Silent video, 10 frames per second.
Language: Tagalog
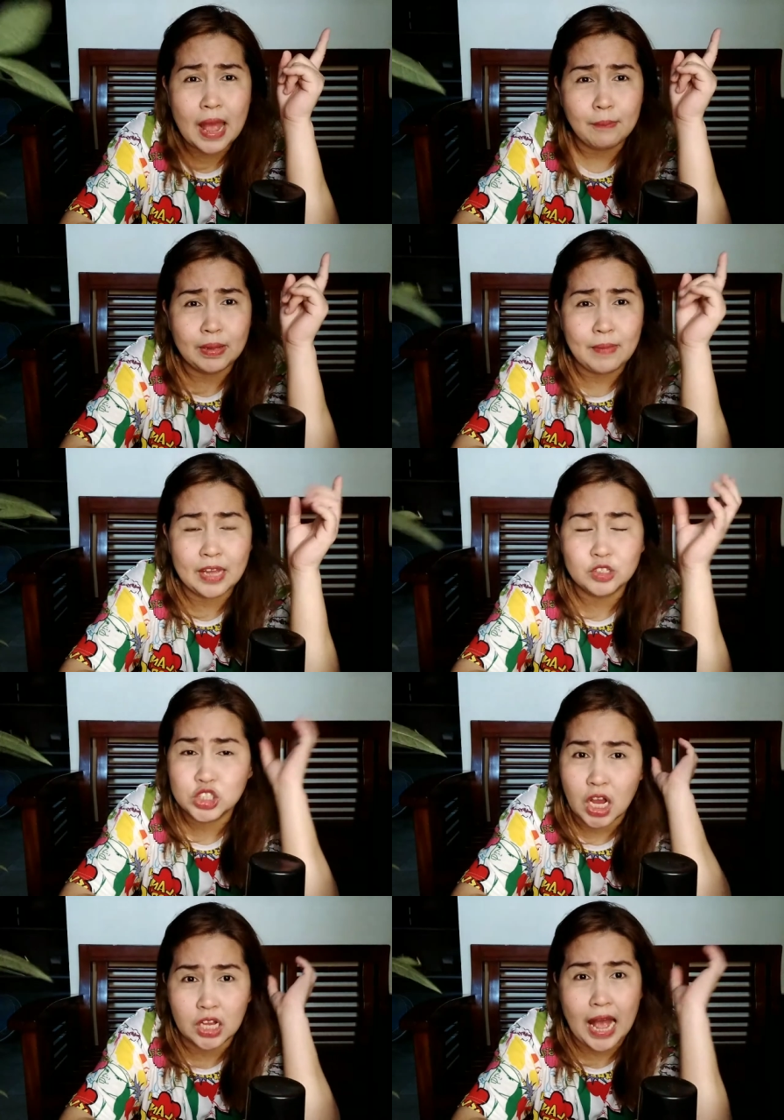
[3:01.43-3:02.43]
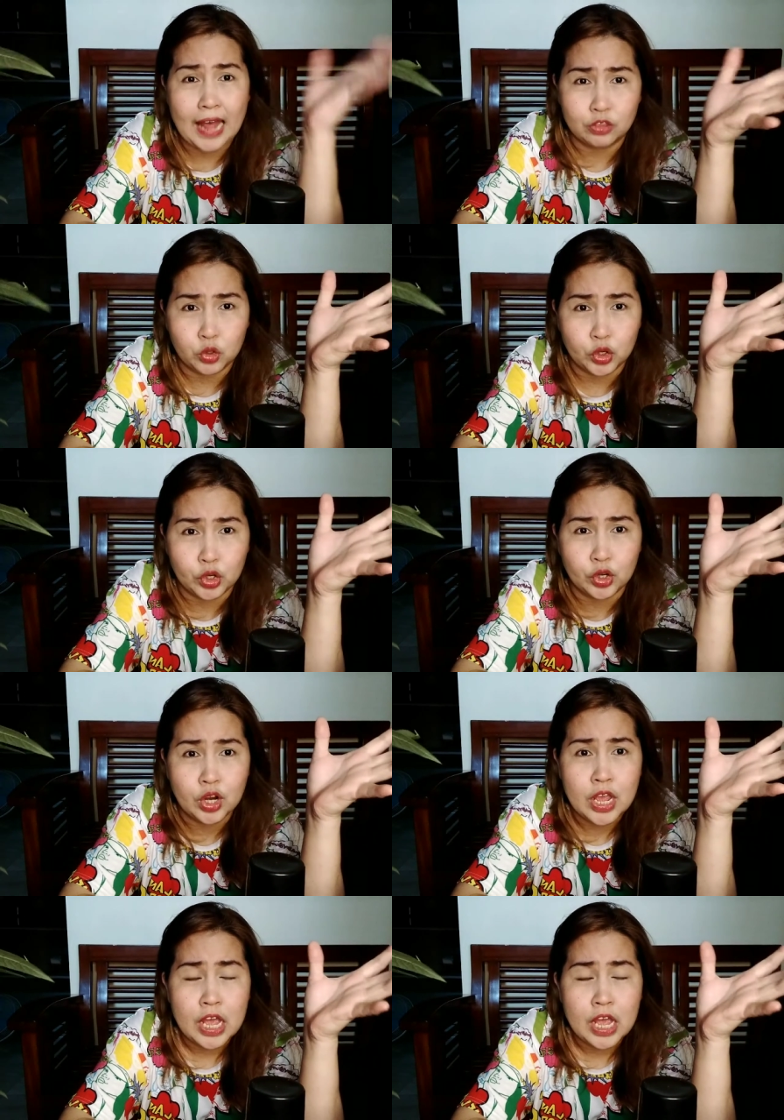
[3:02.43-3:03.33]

namin, meron siyang gutter.